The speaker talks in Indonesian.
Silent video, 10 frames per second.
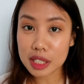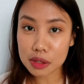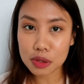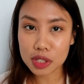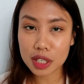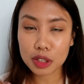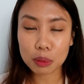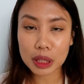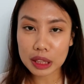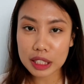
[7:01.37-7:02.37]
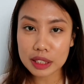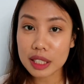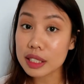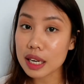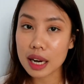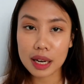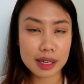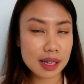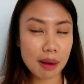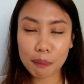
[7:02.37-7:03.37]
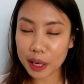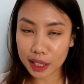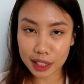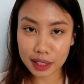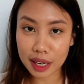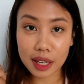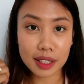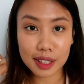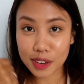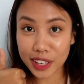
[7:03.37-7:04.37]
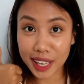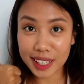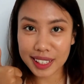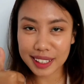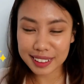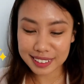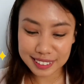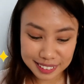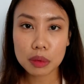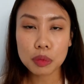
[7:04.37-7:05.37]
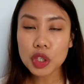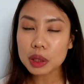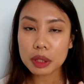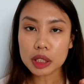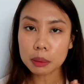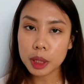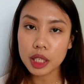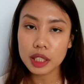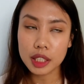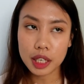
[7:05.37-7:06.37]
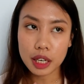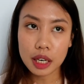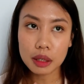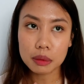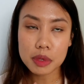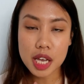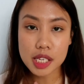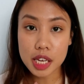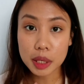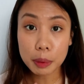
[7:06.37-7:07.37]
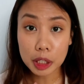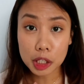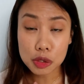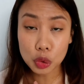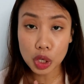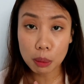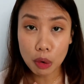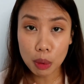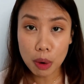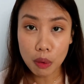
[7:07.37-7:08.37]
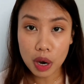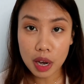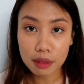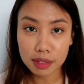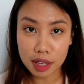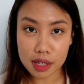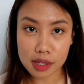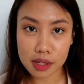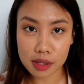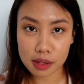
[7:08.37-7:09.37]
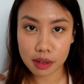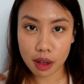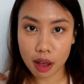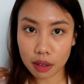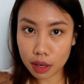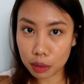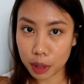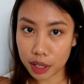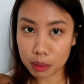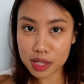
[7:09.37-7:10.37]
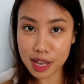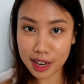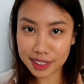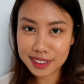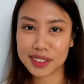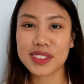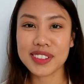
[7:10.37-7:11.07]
jas hujan itu penting, jadi jangan sampai ketinggalan. Oke? Okay? Buat teman-teman yang biasanya pergi suka bawa-bawa tas agak lumayan besar gitu.